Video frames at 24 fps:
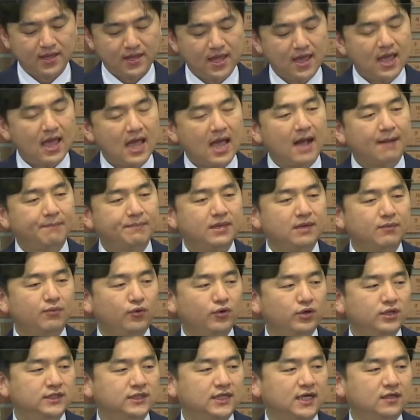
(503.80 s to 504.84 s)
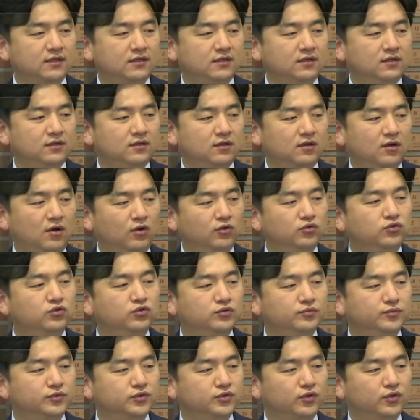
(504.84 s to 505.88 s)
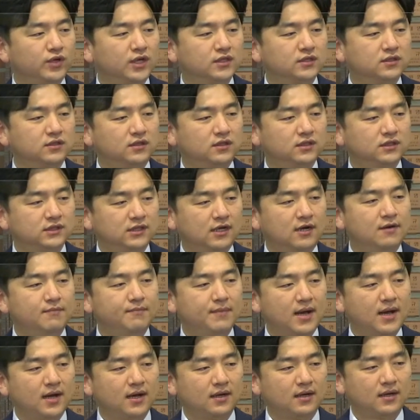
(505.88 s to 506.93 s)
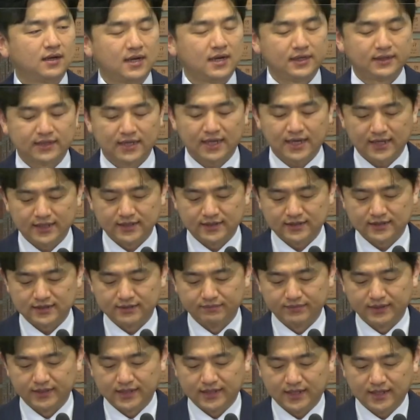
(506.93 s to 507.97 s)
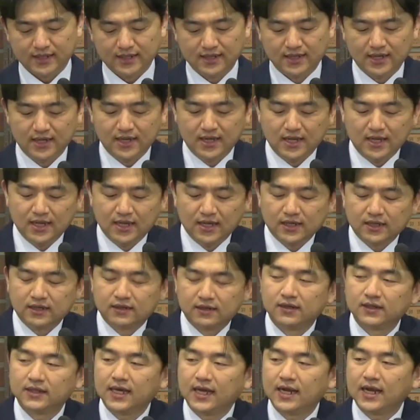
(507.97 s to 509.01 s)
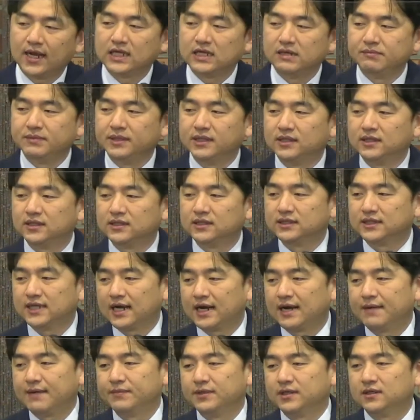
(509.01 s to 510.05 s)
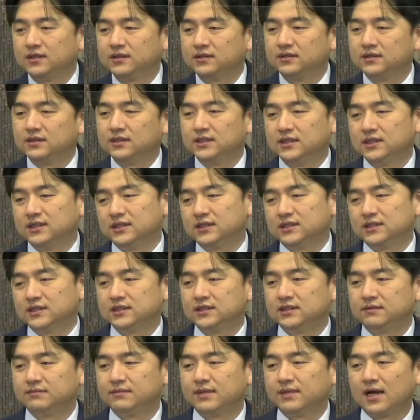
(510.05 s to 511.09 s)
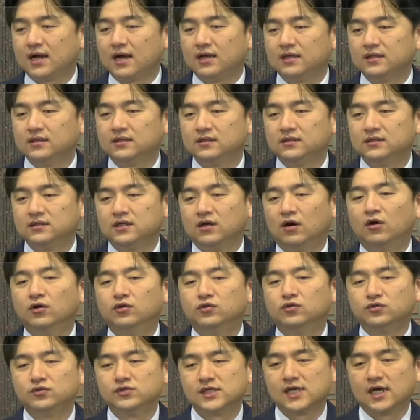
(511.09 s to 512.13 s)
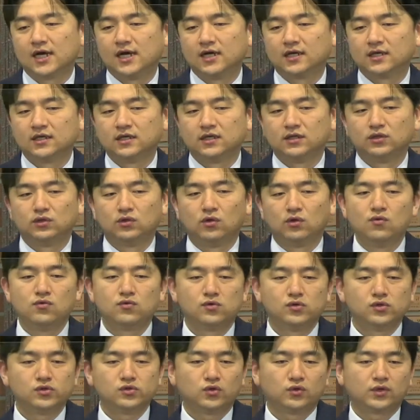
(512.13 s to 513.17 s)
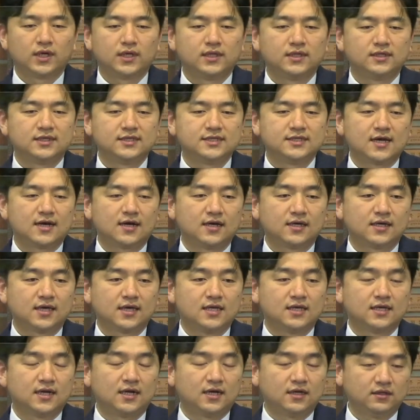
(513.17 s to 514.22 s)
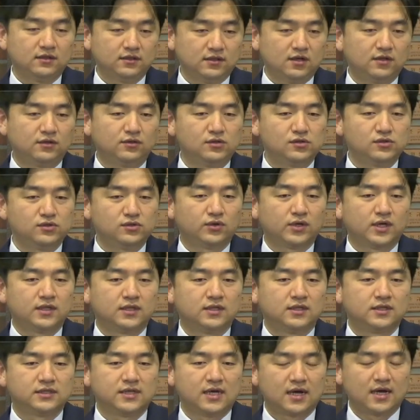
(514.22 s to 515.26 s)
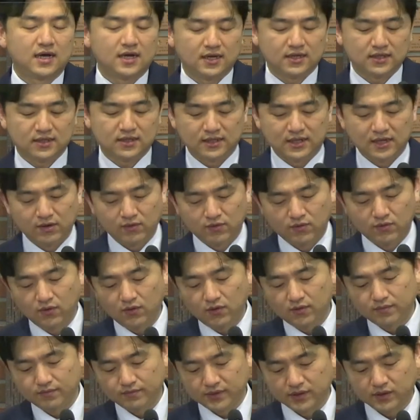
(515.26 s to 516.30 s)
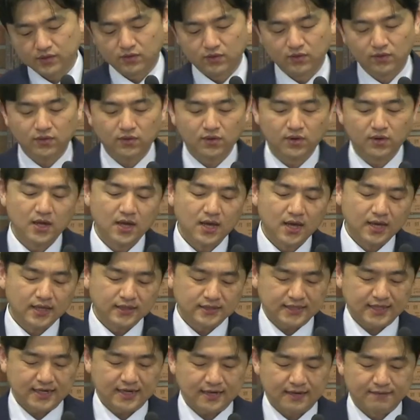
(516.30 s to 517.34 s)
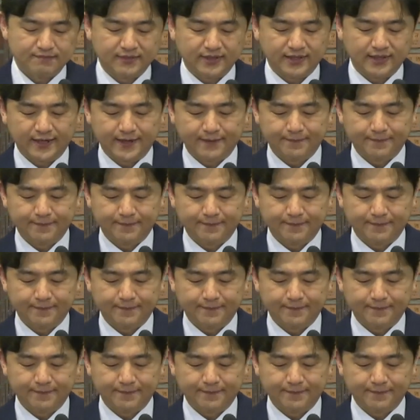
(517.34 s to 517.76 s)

앞이 보이지 않는 어둠 속에서 절망할 때가 있습니다. 그럴 때 하나님을 믿는 사람들은 이 지금 내가 있는 이 어두운 상황이 동굴 속에 있는 상황이 아니라 터널 속에 있는 상황이라고 믿고 살아갑니다.